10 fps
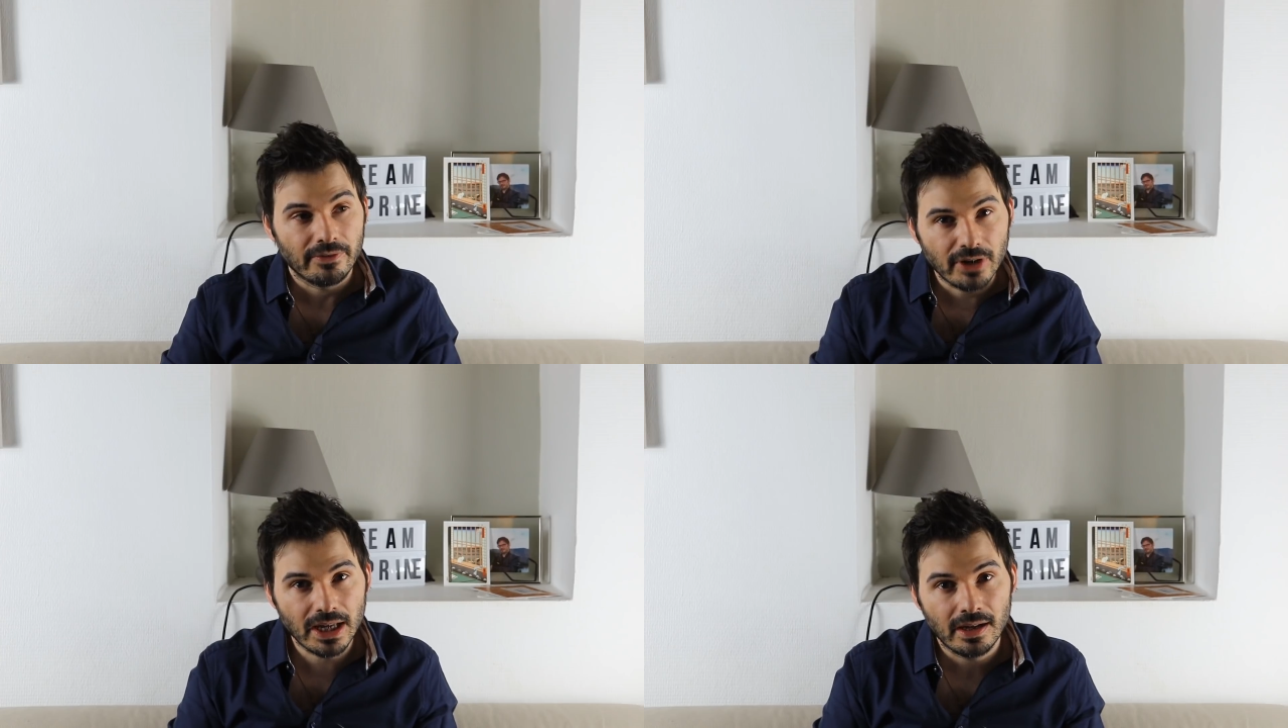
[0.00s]

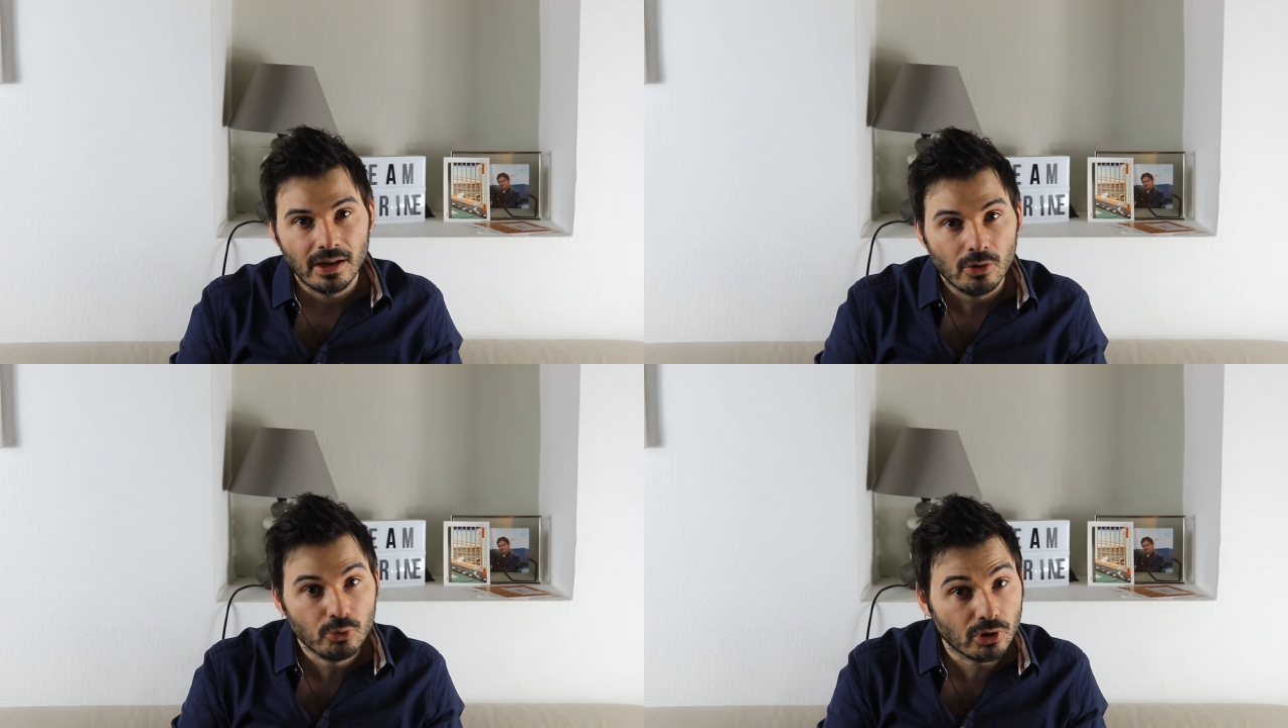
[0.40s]
voilà,
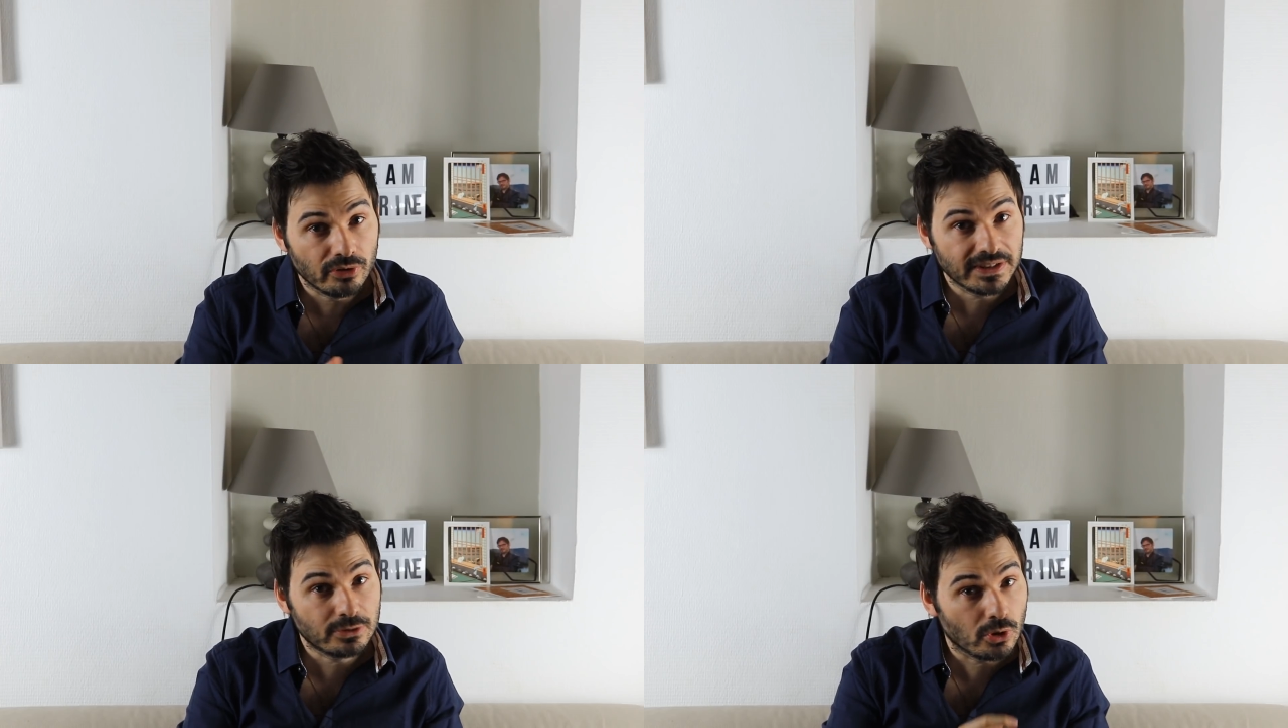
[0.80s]
ou qui ont
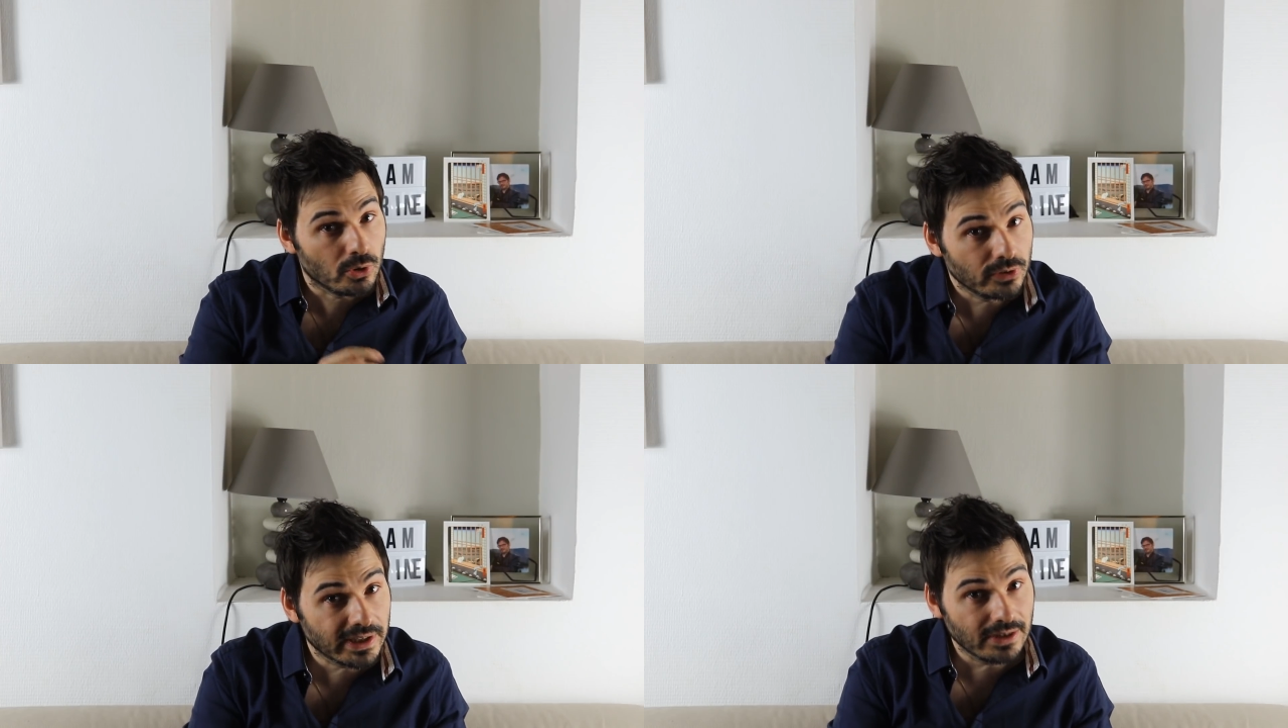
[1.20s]
envie de te
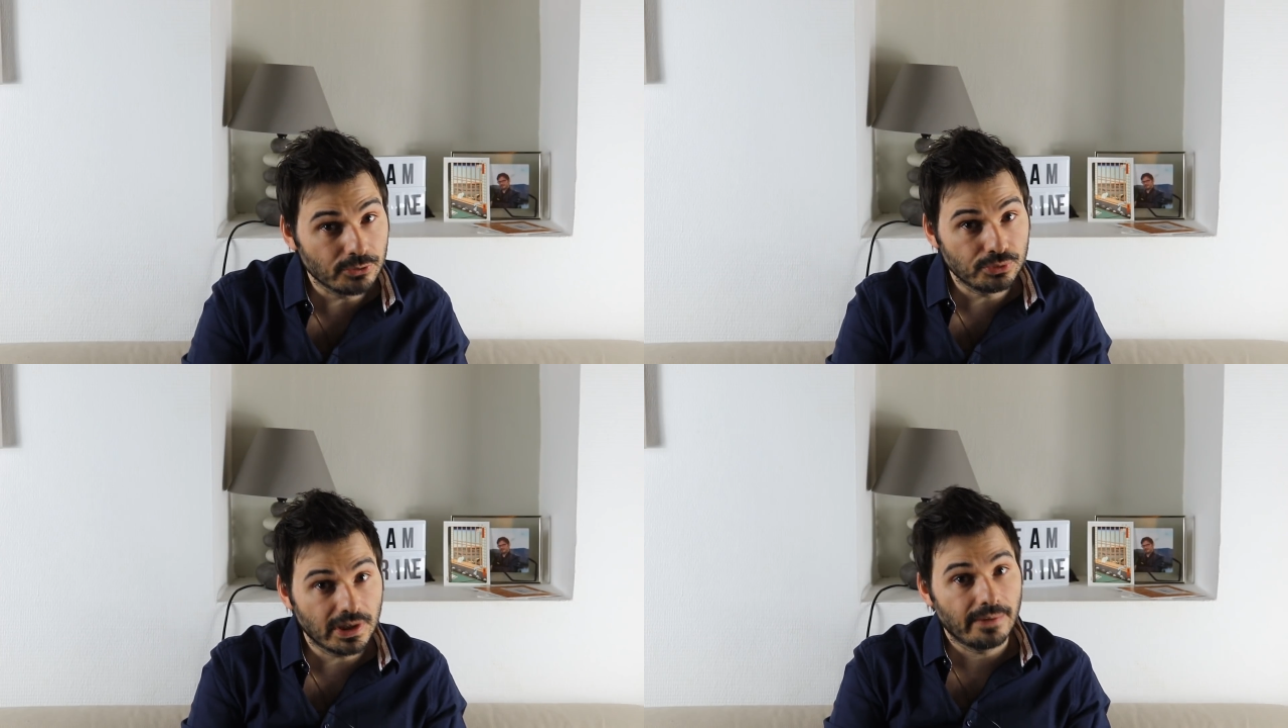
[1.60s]
rencontrer
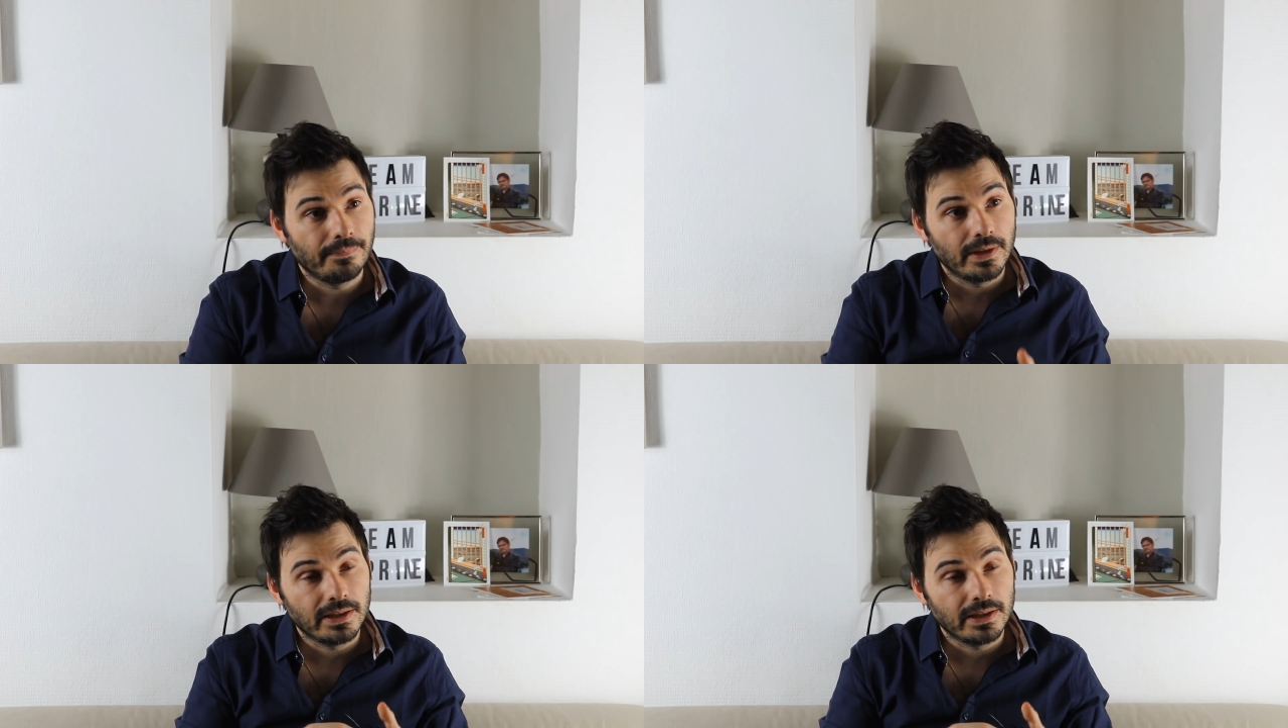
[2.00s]
en tout cas,